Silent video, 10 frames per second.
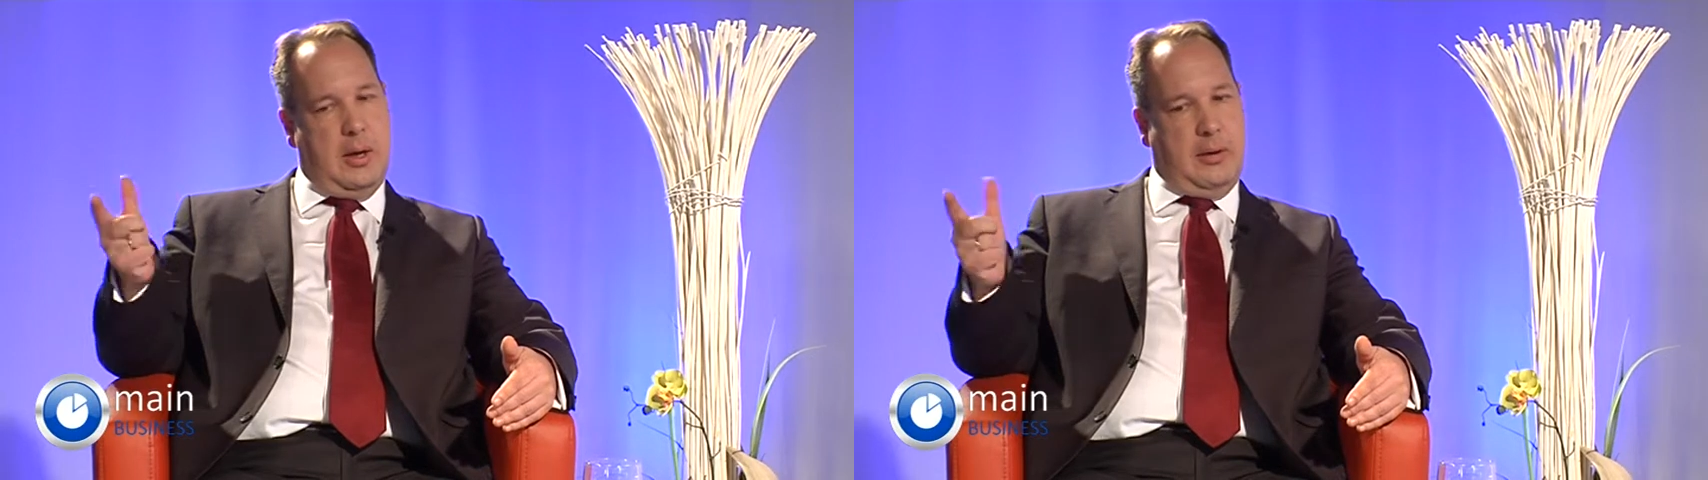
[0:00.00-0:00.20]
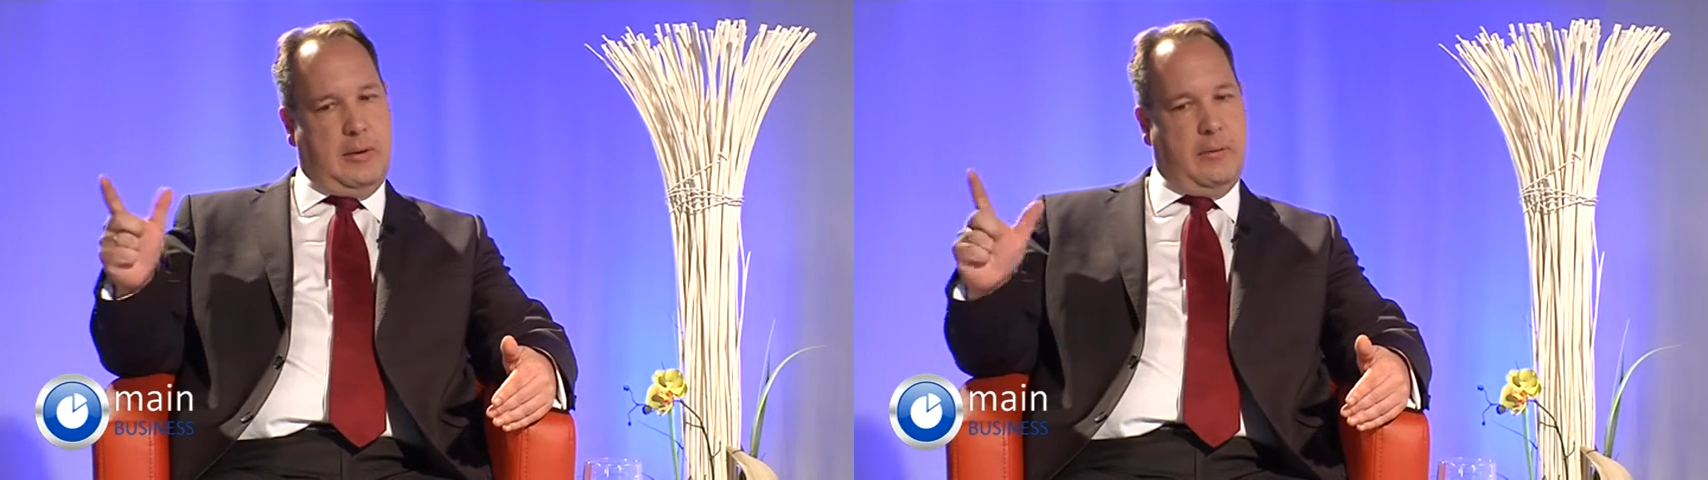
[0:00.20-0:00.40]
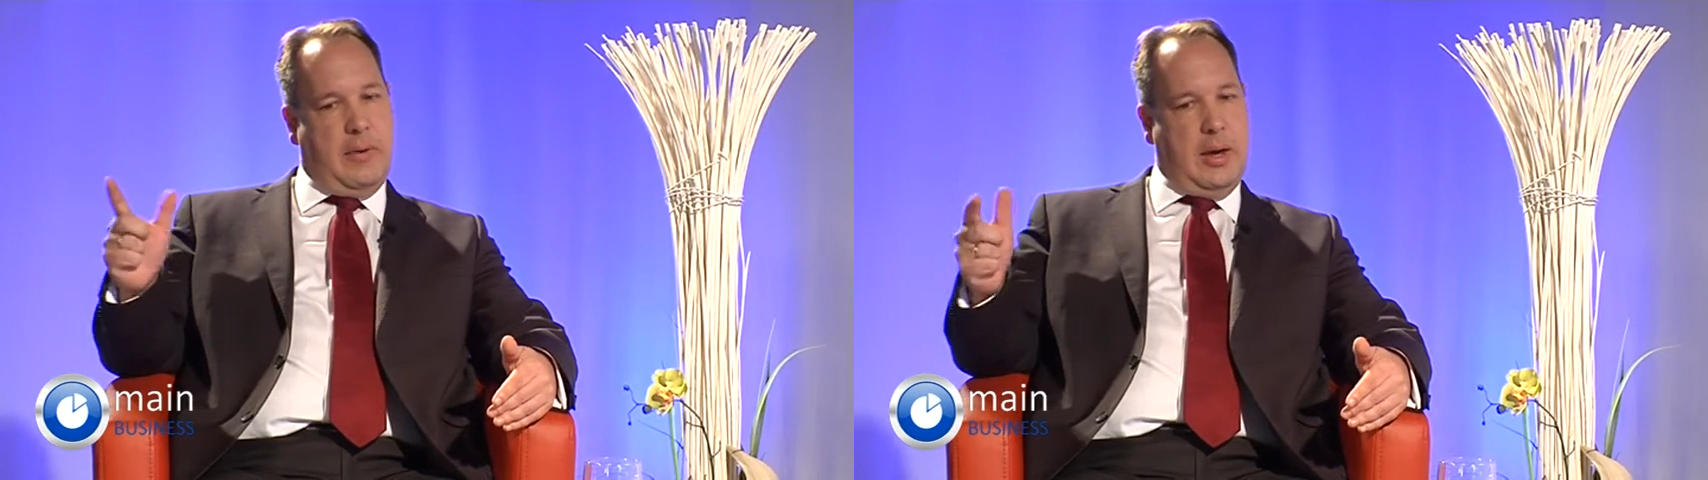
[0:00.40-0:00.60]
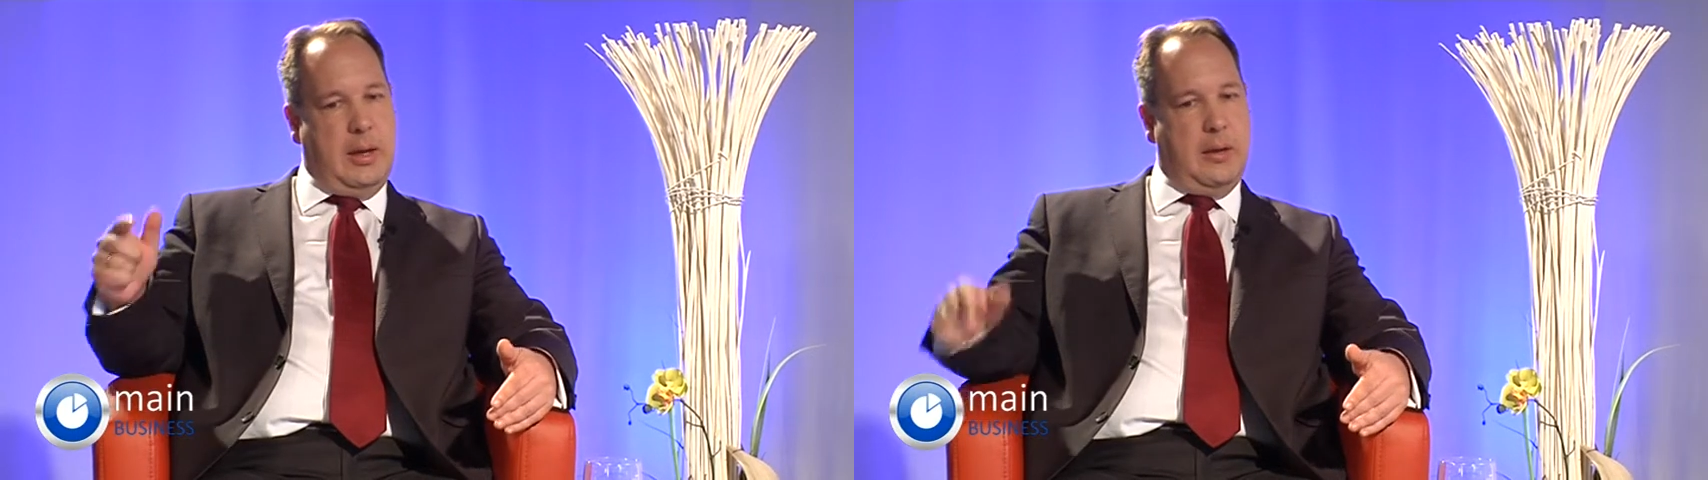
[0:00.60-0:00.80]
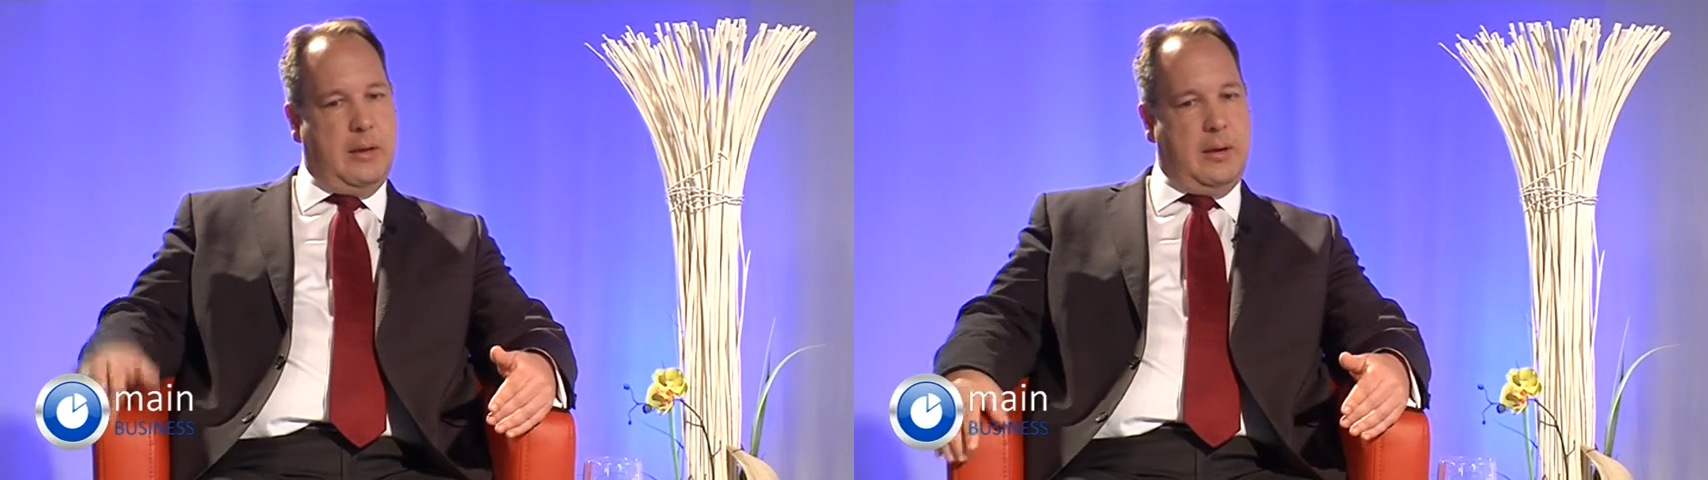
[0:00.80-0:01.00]

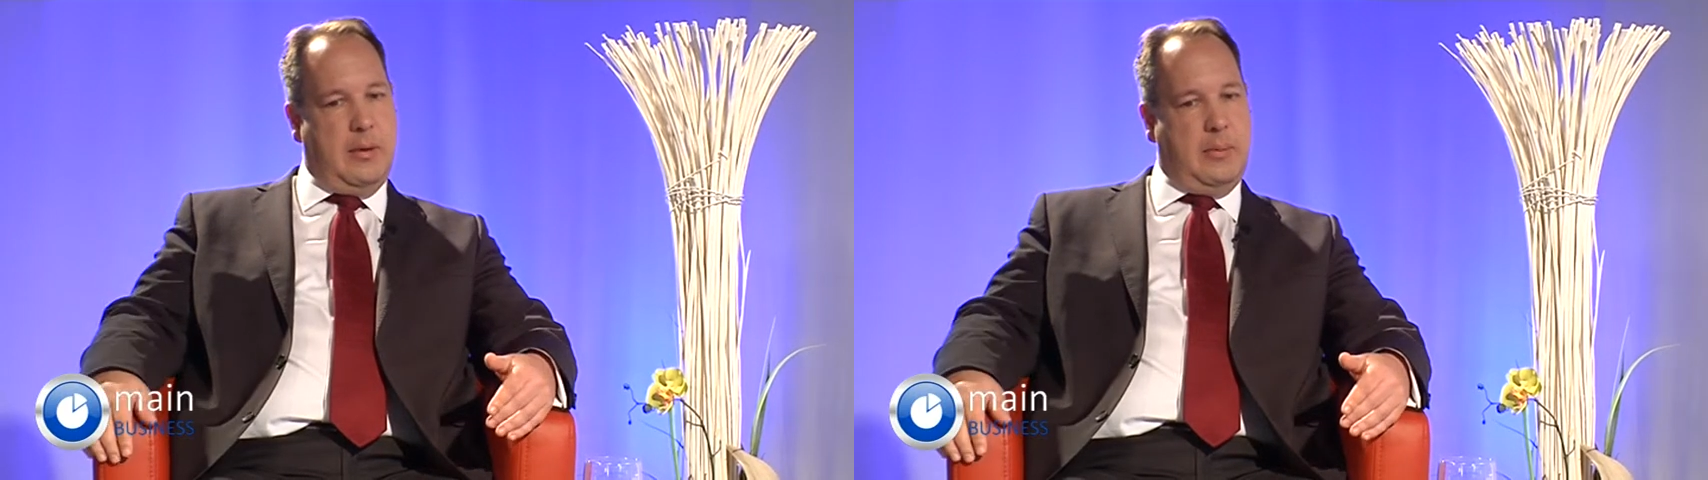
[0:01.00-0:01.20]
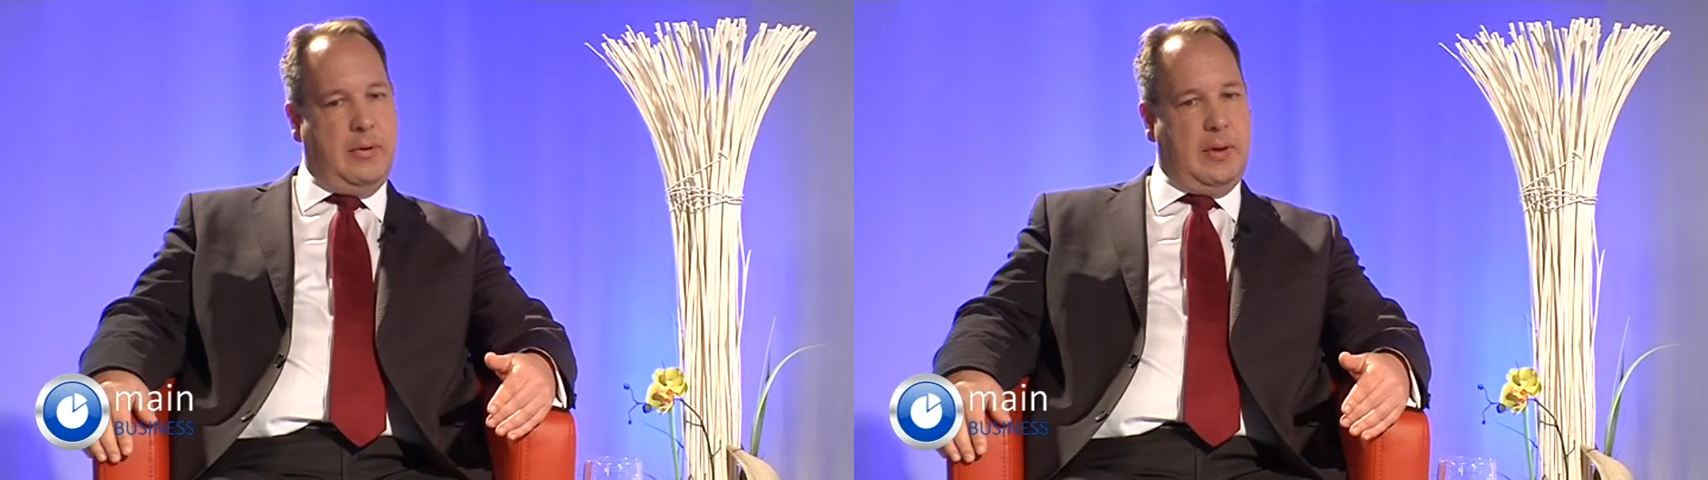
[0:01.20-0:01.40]
zwei ähm,